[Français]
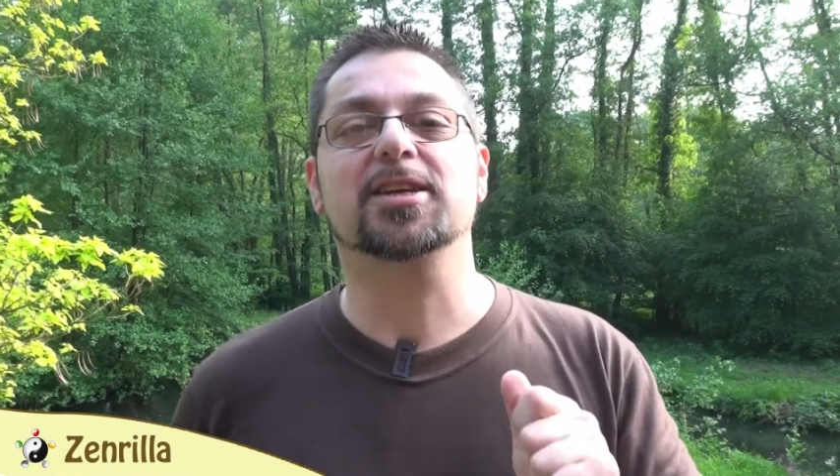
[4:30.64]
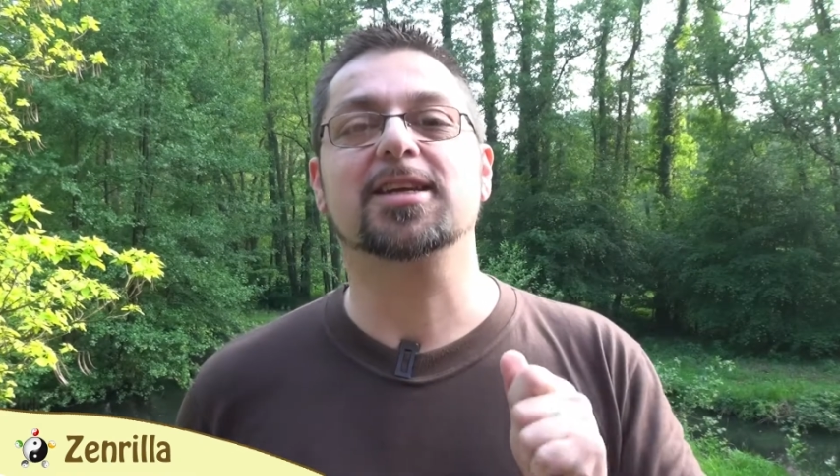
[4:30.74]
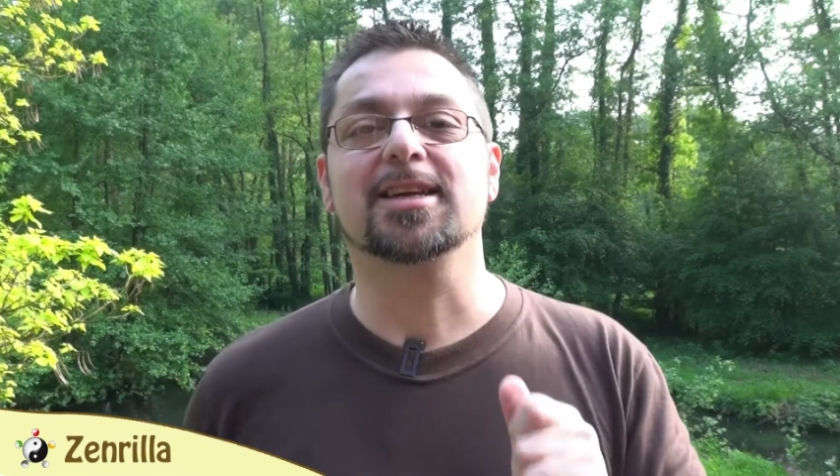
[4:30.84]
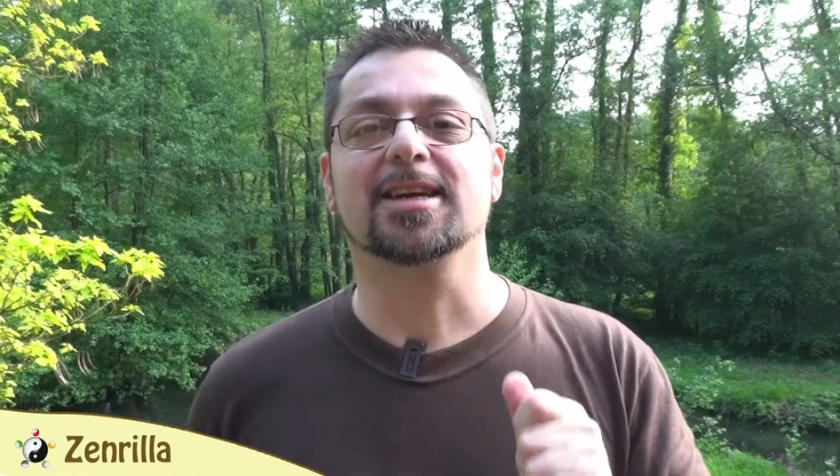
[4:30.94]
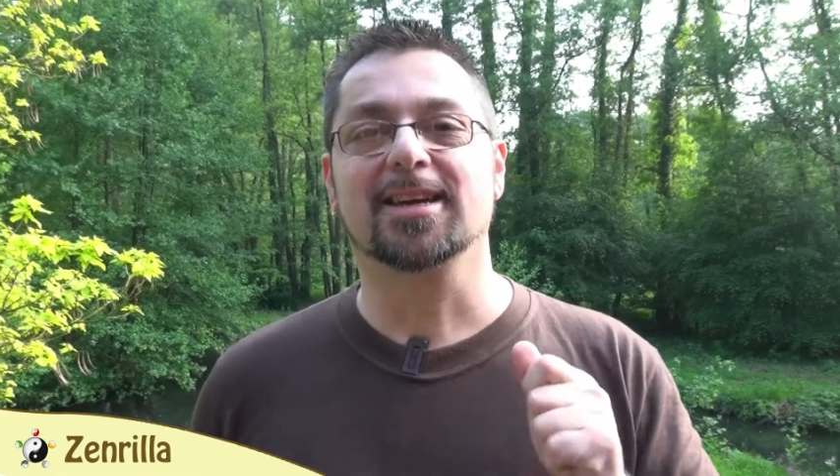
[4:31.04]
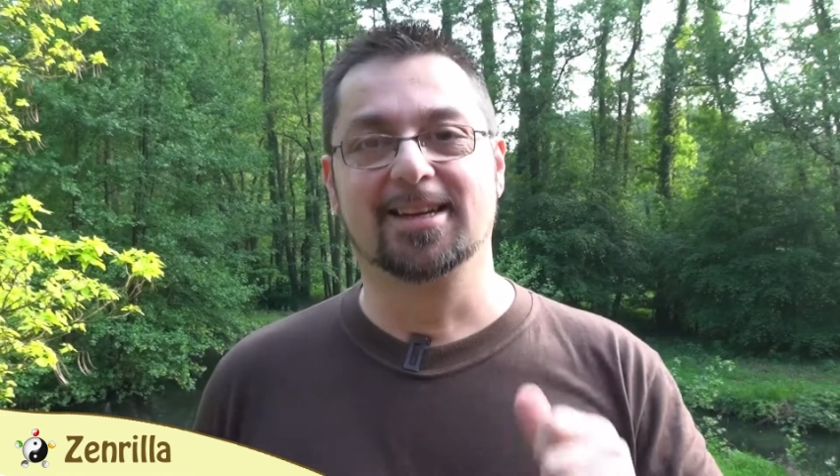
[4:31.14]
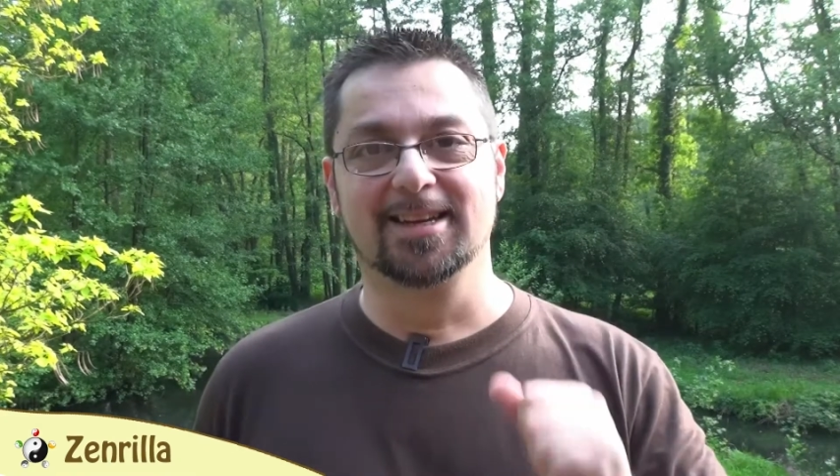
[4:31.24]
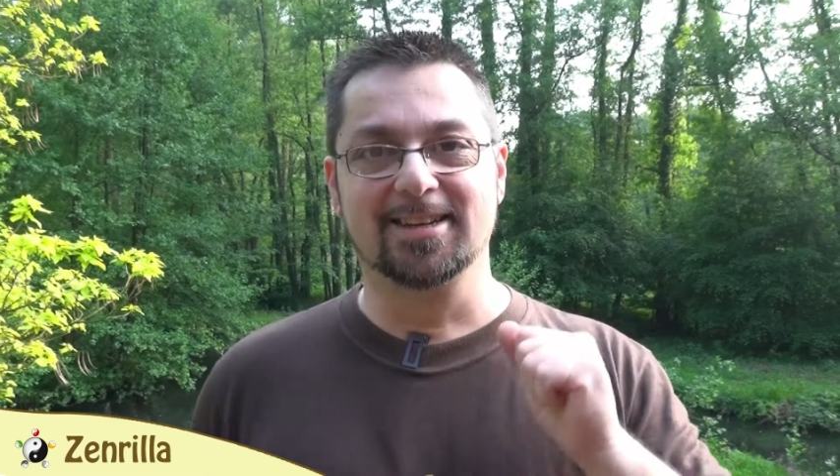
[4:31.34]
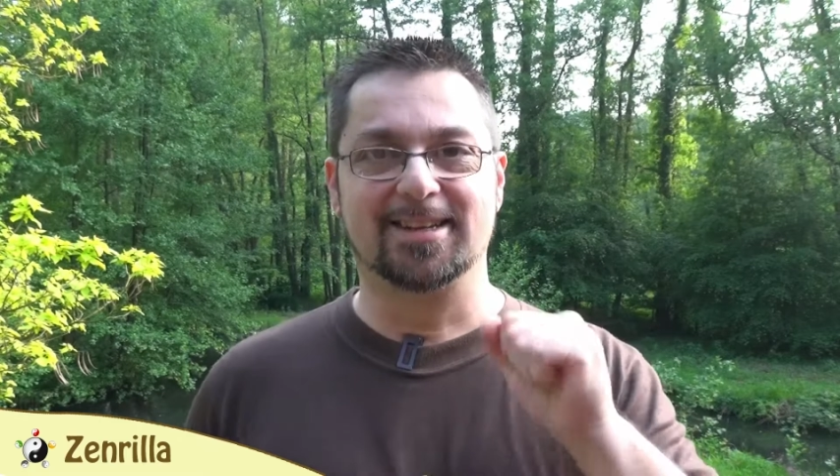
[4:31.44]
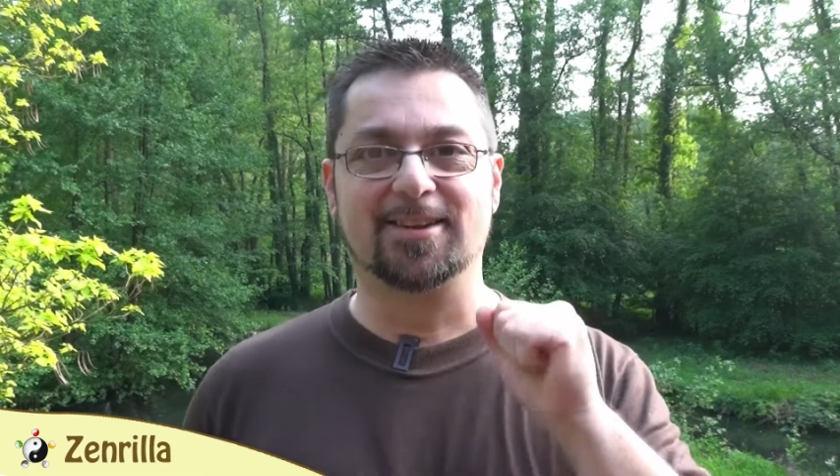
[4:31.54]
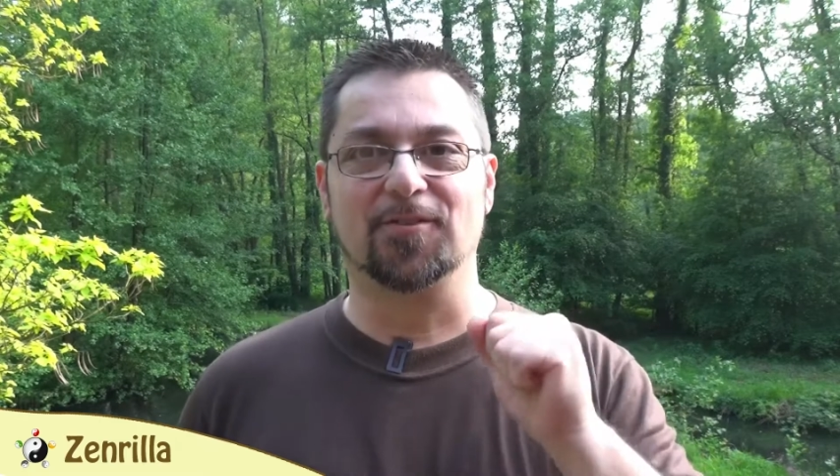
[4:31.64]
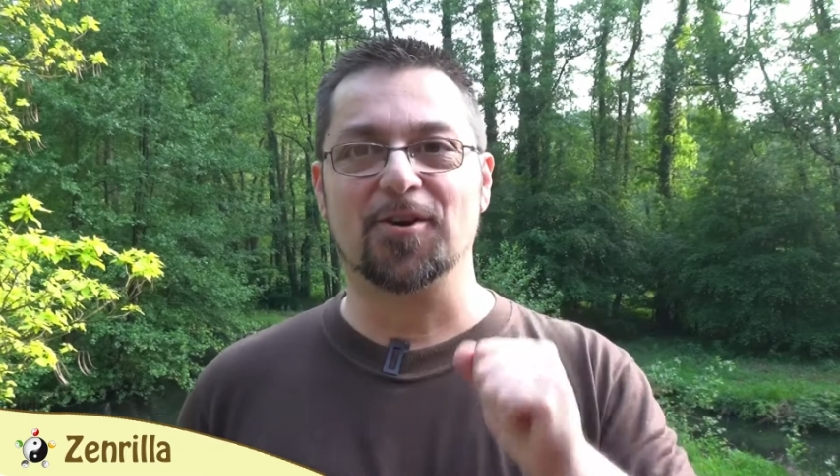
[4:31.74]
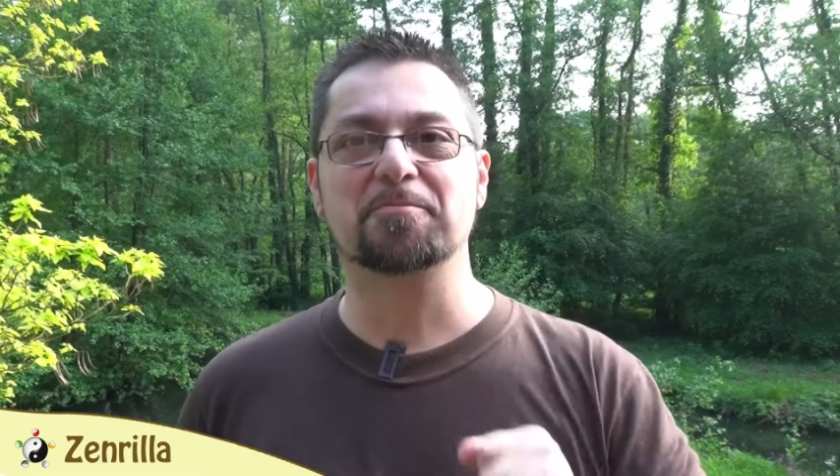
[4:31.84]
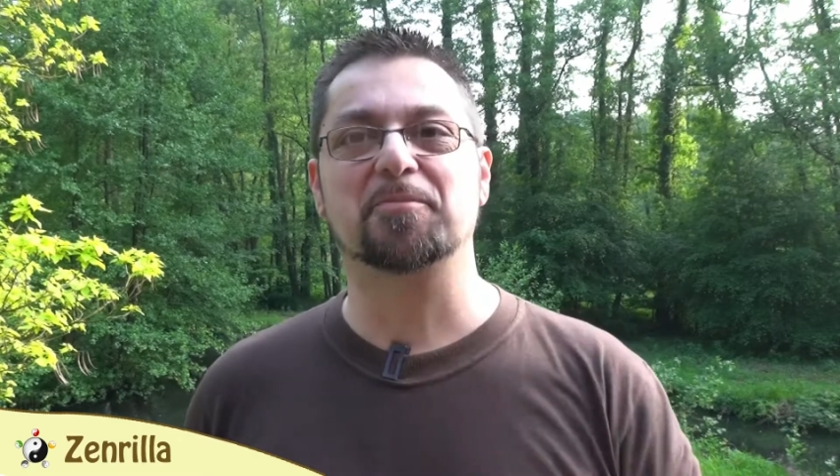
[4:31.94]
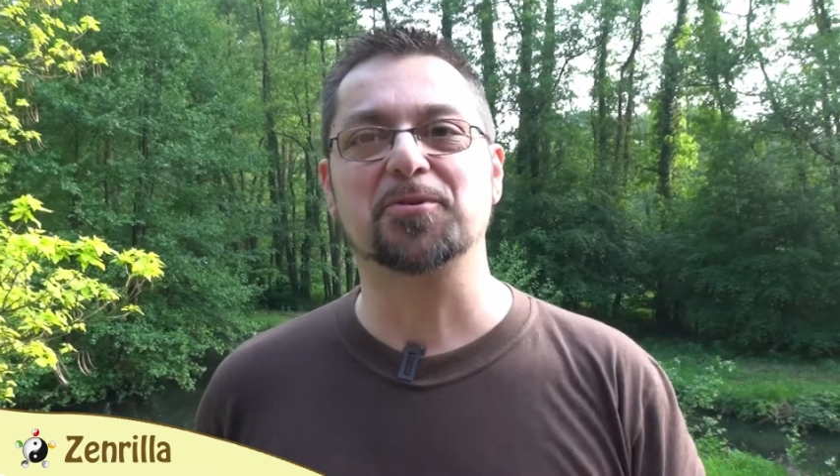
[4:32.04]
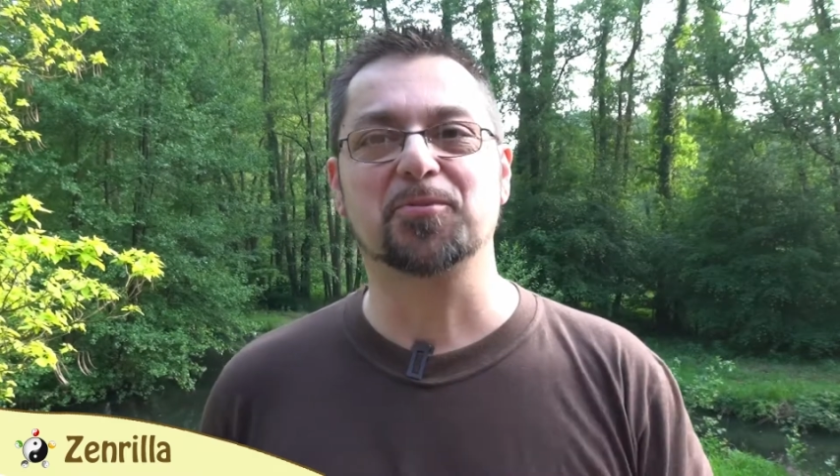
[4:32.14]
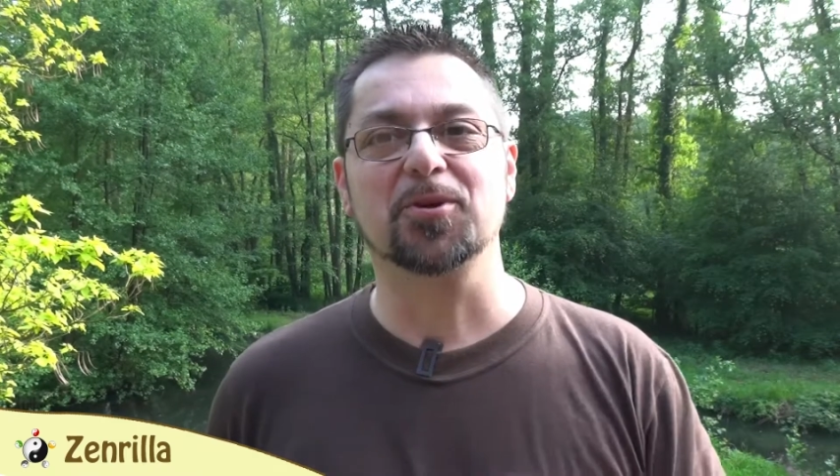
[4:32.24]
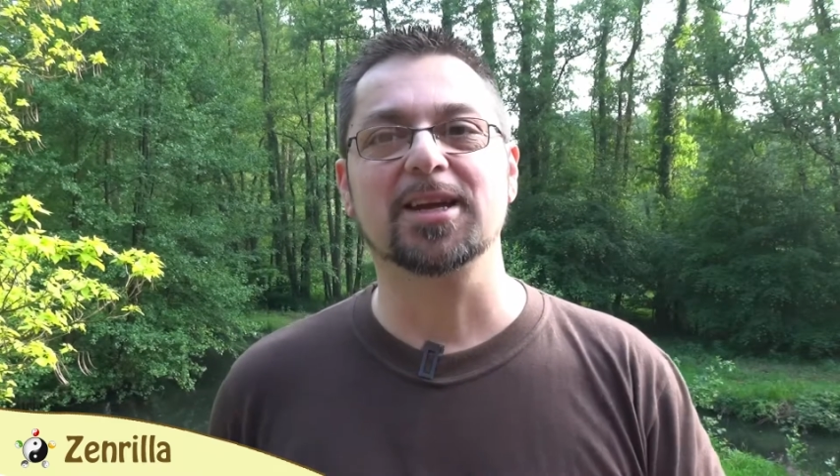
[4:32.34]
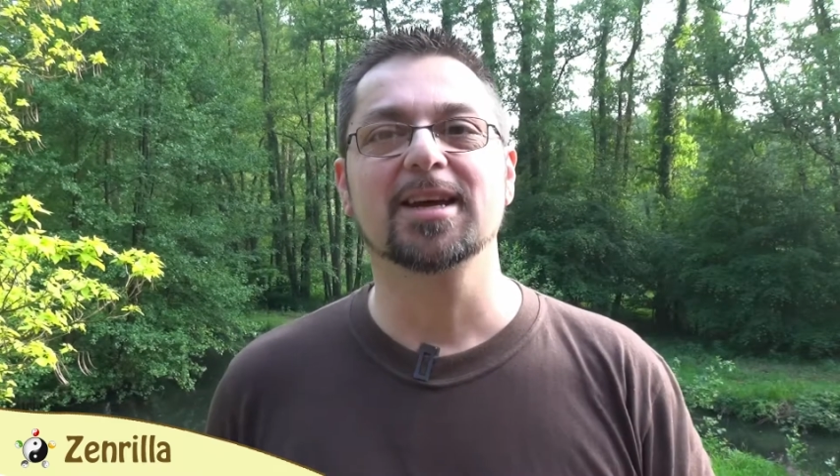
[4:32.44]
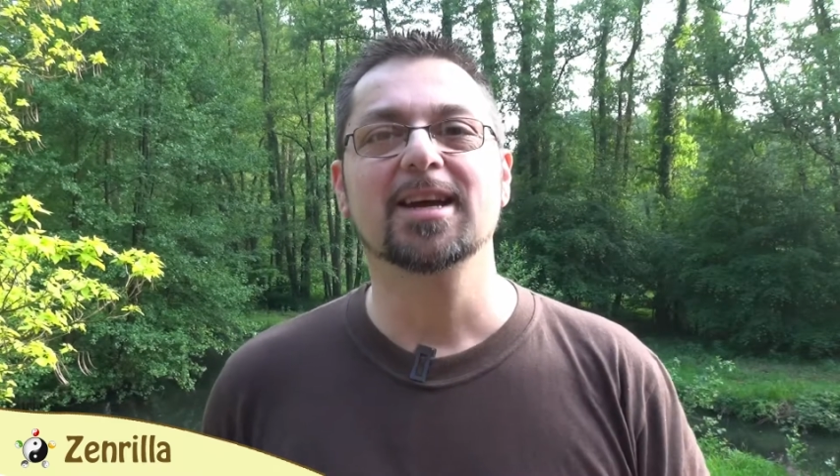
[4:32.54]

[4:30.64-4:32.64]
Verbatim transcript: qui, font un peu de bruit.